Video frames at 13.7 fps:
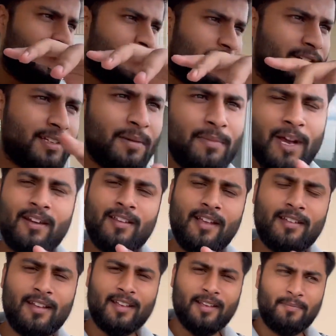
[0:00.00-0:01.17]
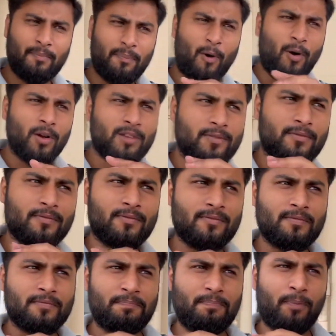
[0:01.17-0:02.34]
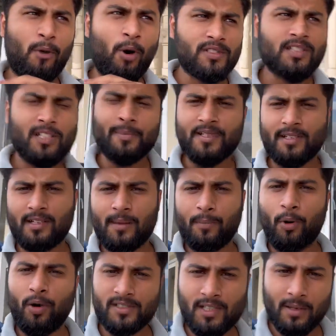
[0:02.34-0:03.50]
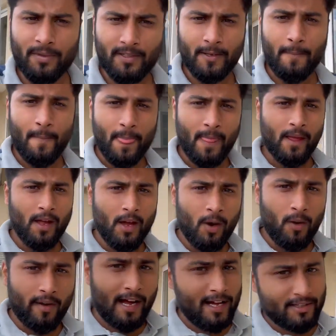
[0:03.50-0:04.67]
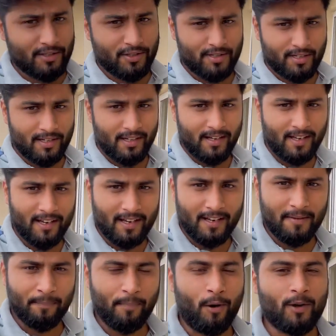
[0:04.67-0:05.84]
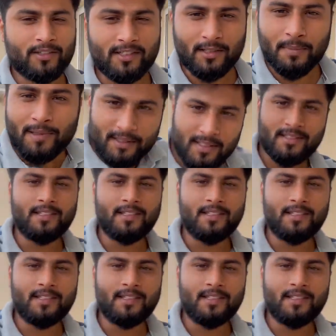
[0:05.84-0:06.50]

रीज़न बिहाइंड यही था कि बहुत बहुत ज़्यादा बिजी था बहुत ज़्यादा बिजी और आज बहुत ज़बरदस्त